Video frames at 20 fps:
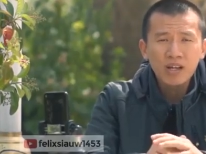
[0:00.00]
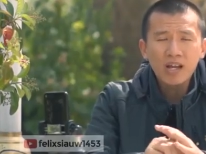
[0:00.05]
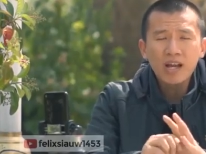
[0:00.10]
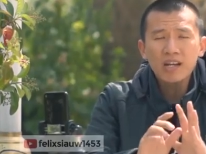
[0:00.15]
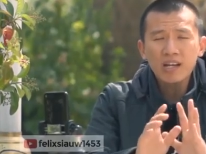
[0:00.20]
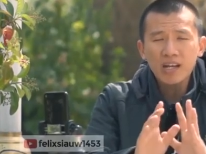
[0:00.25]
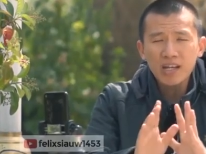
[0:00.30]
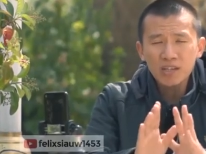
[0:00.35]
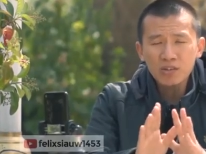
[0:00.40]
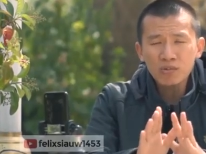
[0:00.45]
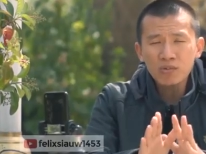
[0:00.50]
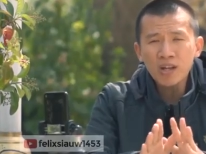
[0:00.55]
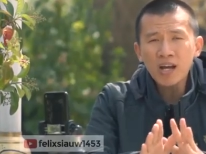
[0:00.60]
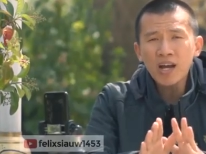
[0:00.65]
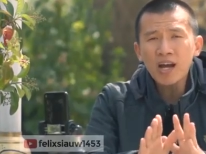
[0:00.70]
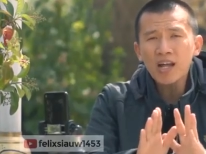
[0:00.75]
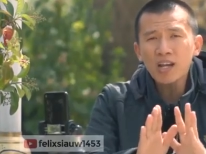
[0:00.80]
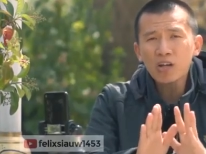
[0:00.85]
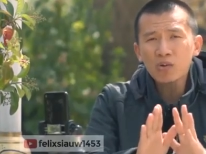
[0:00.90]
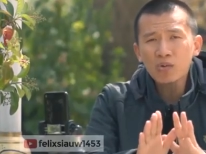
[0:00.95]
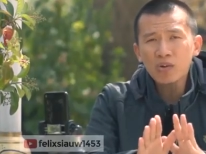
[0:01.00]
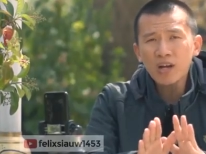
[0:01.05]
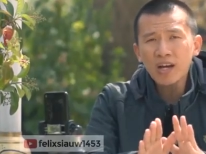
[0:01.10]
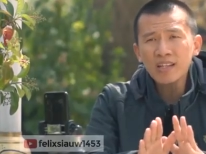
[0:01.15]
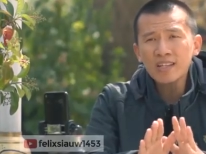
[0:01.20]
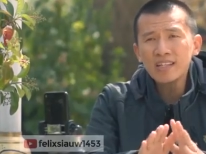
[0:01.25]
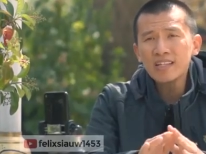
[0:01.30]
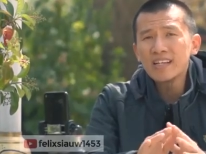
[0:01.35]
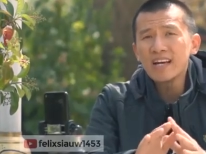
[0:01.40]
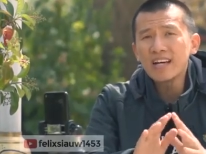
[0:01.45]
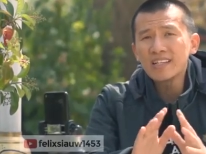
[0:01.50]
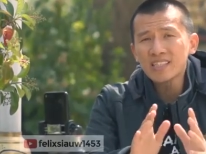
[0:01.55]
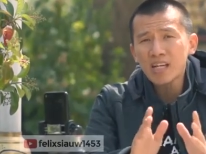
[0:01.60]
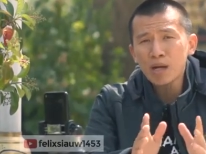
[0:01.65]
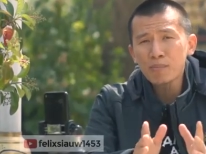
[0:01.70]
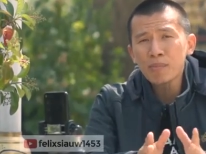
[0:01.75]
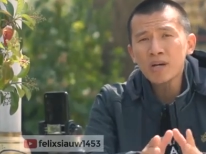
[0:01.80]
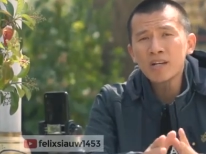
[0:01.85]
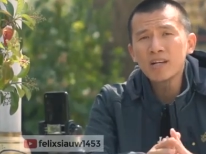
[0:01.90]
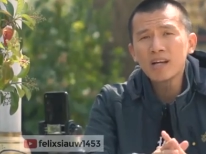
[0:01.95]
Karena itulah Al-Qur'an tidak
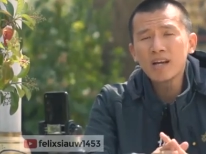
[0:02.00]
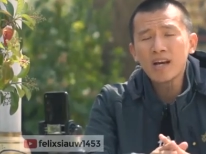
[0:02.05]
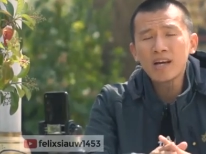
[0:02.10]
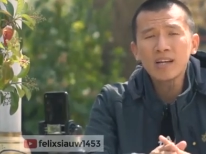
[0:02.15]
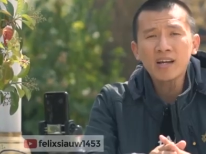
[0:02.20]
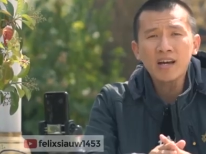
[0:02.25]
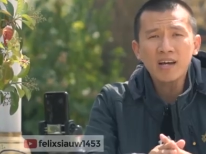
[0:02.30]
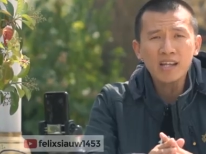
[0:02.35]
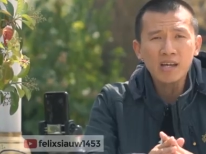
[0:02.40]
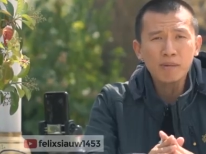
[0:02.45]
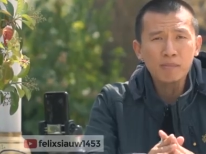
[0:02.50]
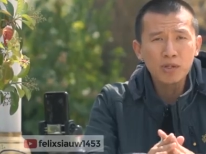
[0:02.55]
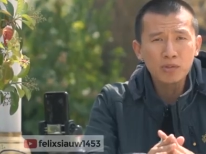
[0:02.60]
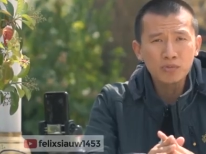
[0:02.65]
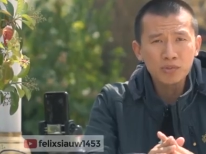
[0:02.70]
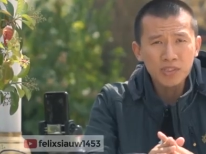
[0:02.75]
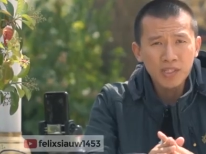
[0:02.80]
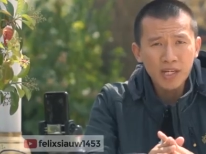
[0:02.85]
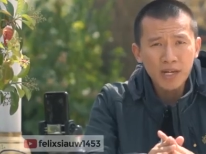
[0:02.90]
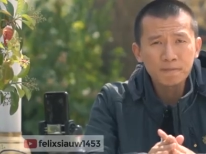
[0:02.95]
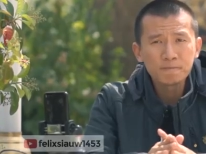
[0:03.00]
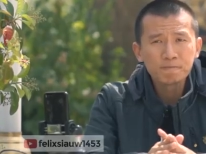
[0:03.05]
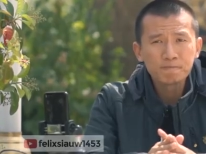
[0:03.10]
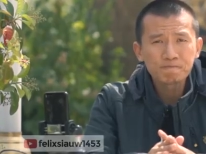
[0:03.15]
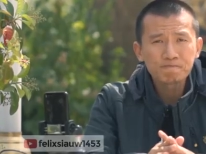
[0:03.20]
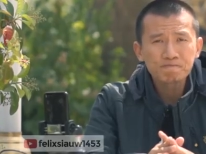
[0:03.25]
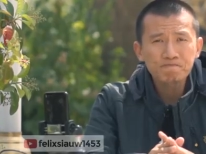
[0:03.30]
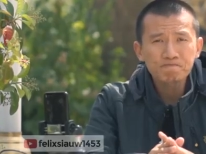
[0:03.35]
sama dengan karya manusia.